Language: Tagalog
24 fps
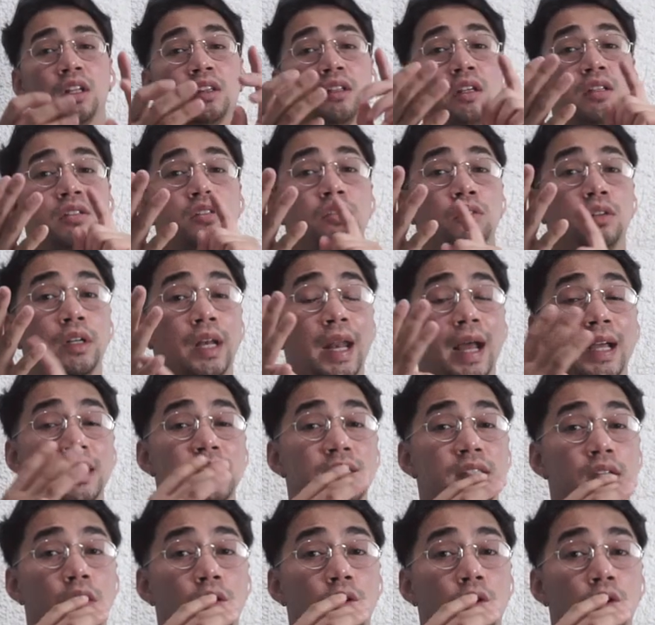Tapos yung
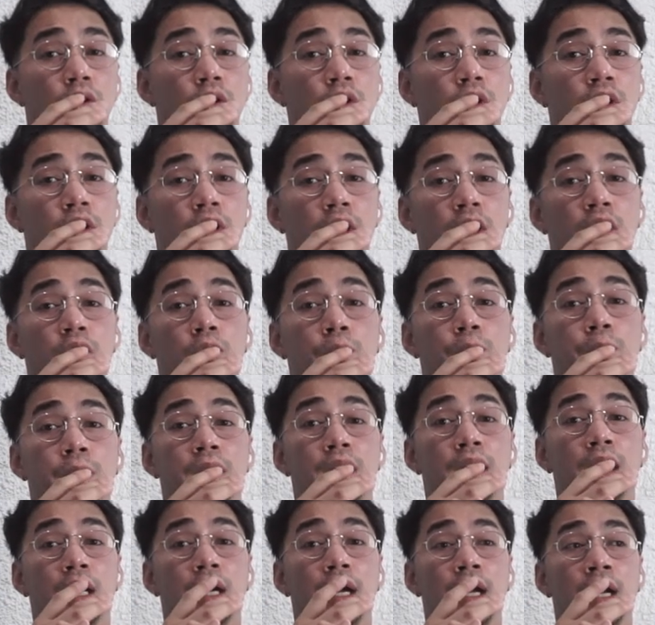last na color ay eh, yung
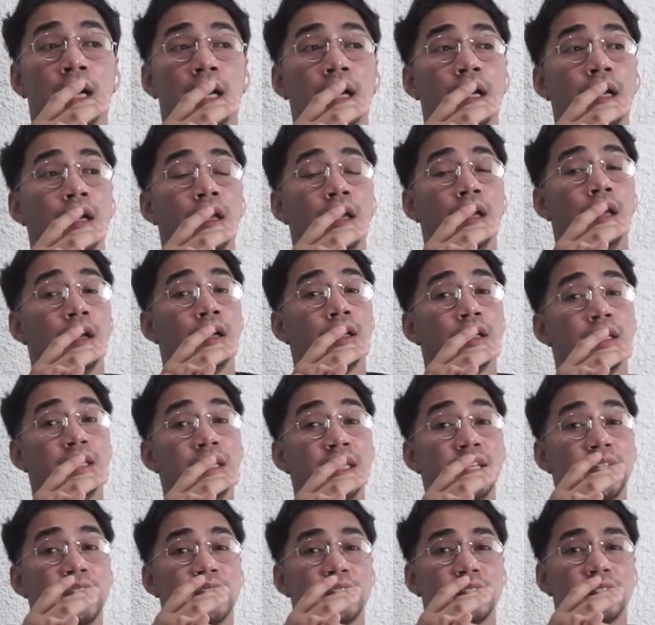pinaka
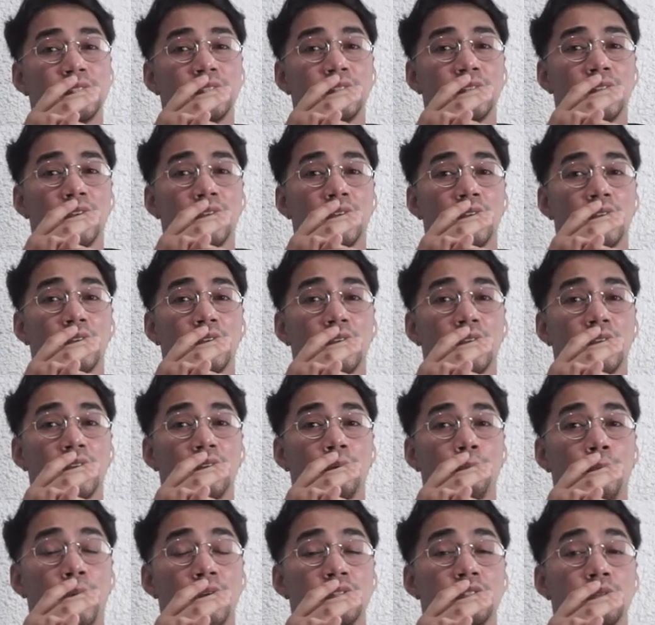list na
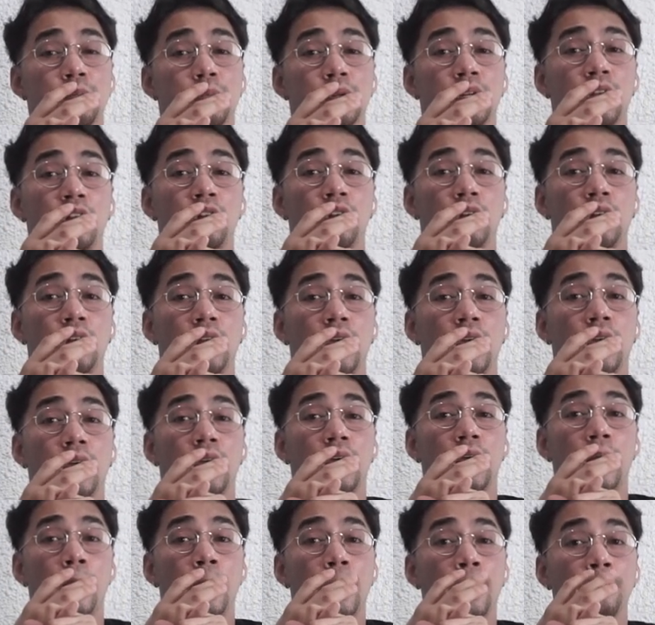possible
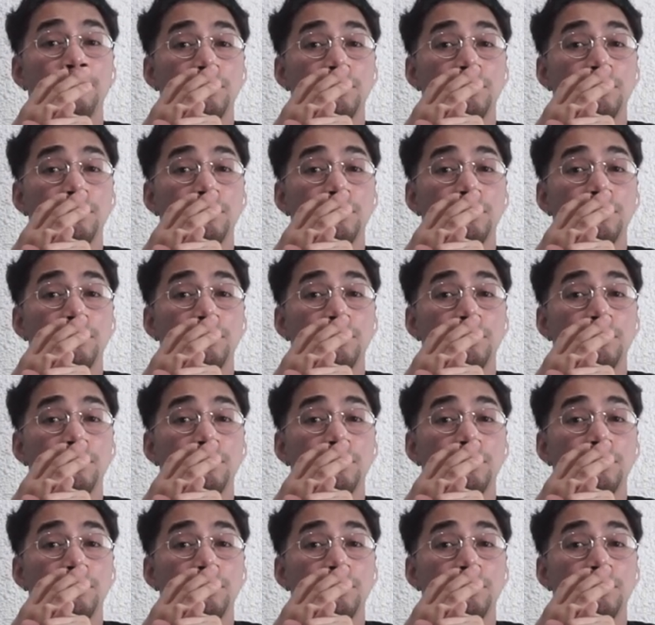na